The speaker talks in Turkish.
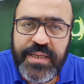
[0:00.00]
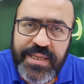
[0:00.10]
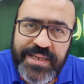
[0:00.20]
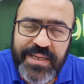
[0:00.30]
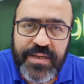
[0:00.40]

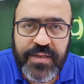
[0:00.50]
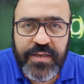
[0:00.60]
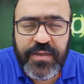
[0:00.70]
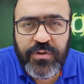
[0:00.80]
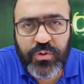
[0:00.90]
Yine
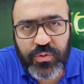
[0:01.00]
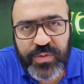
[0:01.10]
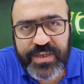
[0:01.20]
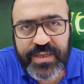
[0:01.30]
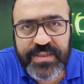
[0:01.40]

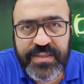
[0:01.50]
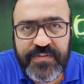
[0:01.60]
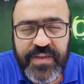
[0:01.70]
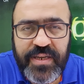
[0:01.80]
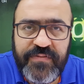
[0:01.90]
yorumlara
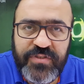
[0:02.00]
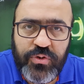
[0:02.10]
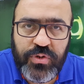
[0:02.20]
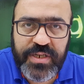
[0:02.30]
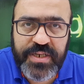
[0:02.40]
atın veya
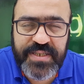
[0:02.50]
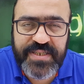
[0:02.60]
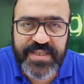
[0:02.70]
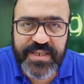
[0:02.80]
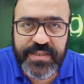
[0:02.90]
videolarını
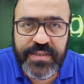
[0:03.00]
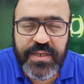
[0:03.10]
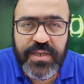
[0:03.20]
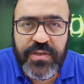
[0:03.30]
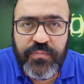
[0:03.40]
izleyin.
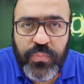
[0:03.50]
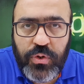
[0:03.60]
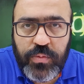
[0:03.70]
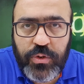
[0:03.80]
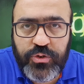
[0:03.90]

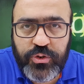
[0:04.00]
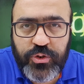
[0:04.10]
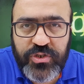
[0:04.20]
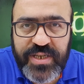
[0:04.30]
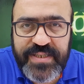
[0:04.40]
Bol bol soru
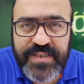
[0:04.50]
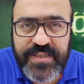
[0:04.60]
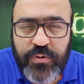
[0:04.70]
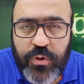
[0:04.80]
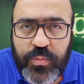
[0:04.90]

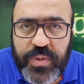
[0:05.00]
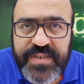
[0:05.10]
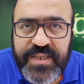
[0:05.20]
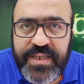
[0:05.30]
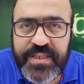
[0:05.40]
çözerseniz
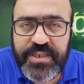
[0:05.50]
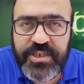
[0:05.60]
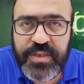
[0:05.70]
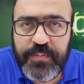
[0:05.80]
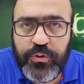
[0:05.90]
korkmanıza
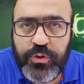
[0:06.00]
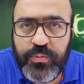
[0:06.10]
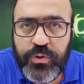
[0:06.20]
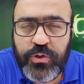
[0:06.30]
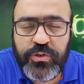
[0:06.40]
gerektirecek bir
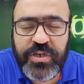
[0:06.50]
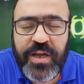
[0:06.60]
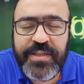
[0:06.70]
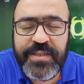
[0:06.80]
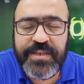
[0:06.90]
durum yok.
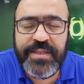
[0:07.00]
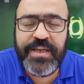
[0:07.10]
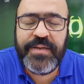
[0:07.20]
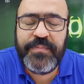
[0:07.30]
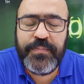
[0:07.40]

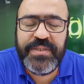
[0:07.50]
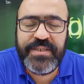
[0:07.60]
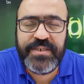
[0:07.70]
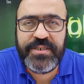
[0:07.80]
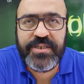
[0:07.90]
Rahatlıkla
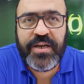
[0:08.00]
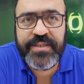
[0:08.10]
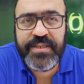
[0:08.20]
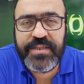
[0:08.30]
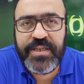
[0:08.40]
bitirir,
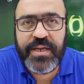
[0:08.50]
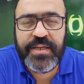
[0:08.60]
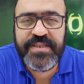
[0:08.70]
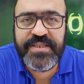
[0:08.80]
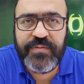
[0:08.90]
rahatlıkla
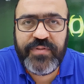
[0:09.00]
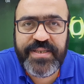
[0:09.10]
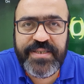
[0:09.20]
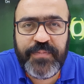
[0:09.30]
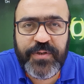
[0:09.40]
sınavda
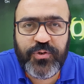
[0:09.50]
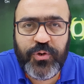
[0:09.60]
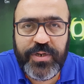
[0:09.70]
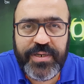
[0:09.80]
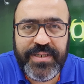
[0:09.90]
asit baz
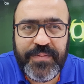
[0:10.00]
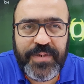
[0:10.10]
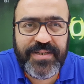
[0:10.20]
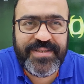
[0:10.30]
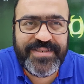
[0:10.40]
sorularını
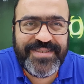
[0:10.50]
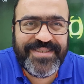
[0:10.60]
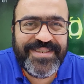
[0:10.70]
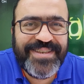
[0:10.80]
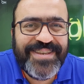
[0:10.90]

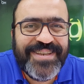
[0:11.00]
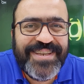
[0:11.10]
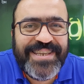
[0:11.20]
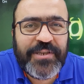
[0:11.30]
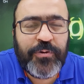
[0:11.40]
yaparsınız.
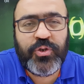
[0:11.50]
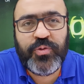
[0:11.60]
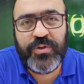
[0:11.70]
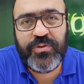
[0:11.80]
Görüşmek